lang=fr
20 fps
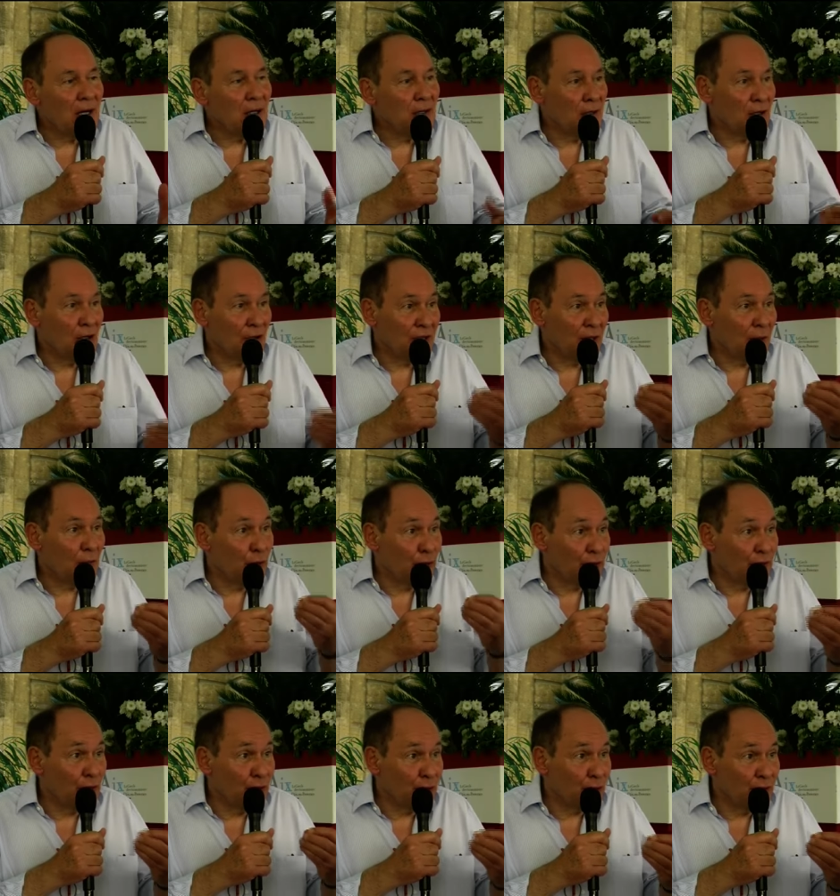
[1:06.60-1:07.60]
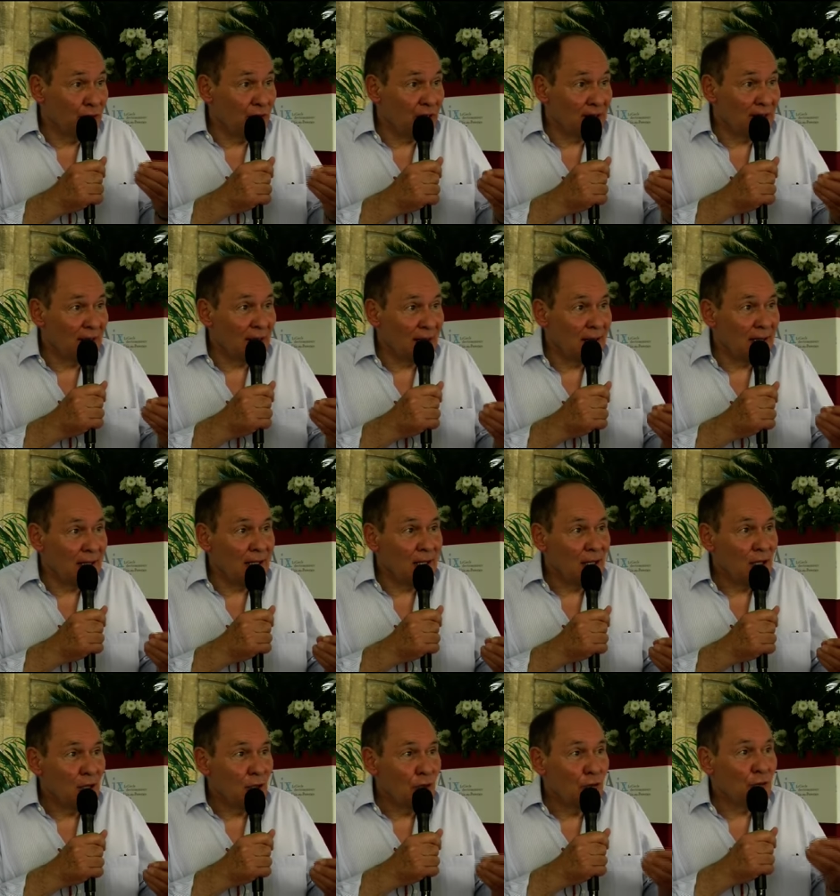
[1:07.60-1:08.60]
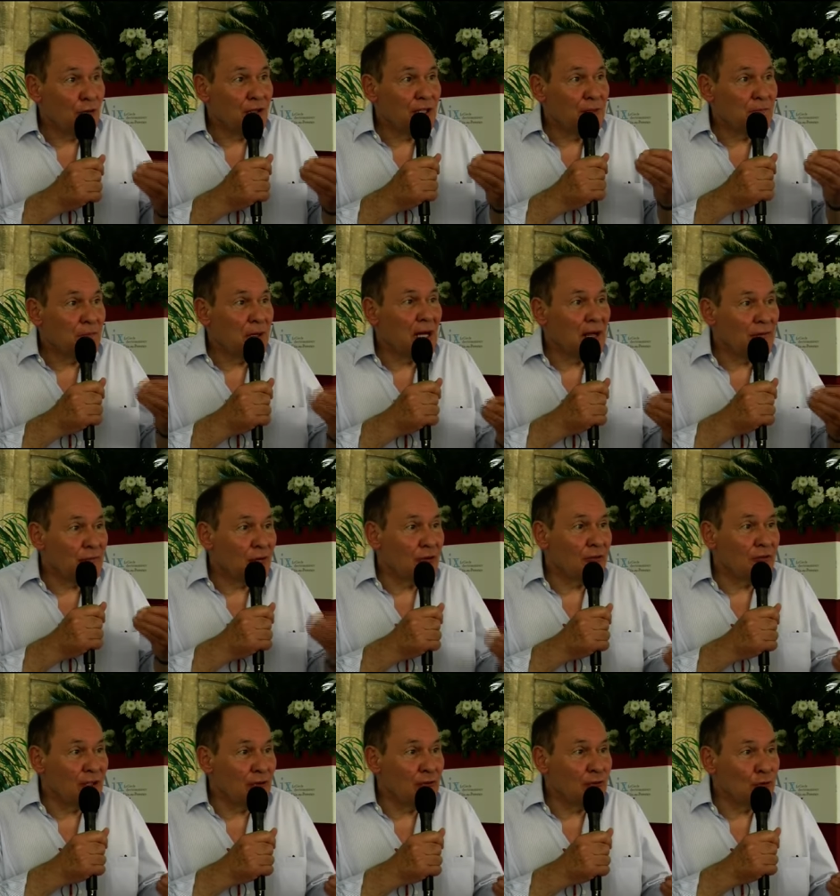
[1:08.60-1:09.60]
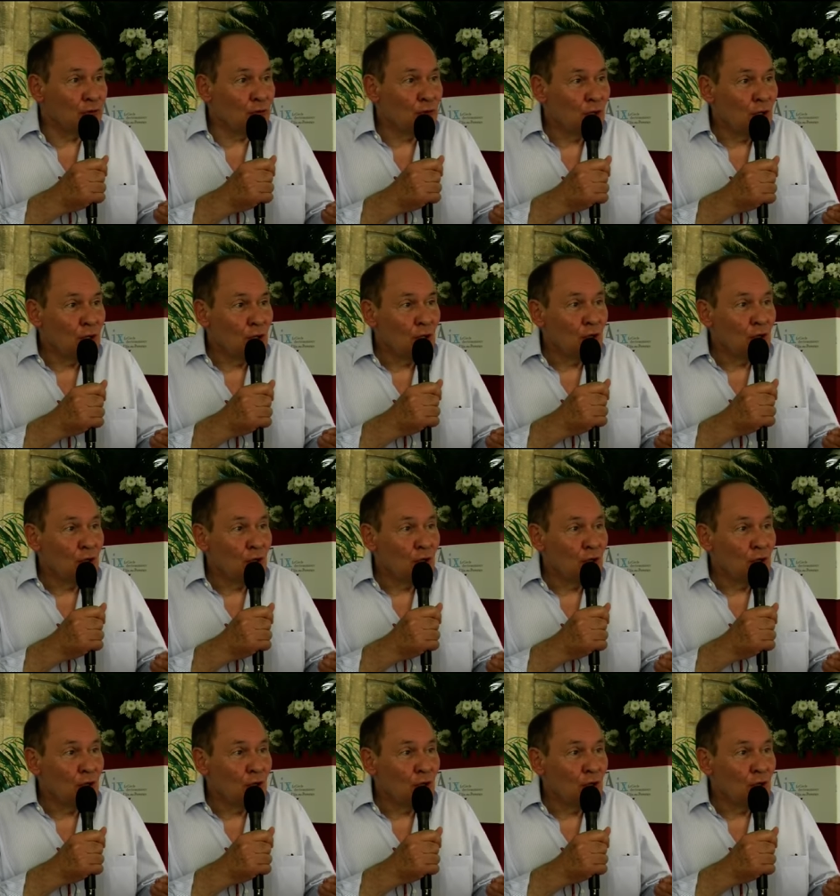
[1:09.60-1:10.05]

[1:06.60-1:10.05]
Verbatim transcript: pas, en termes de centre d'intérêt, ne quittent pas la France des yeux.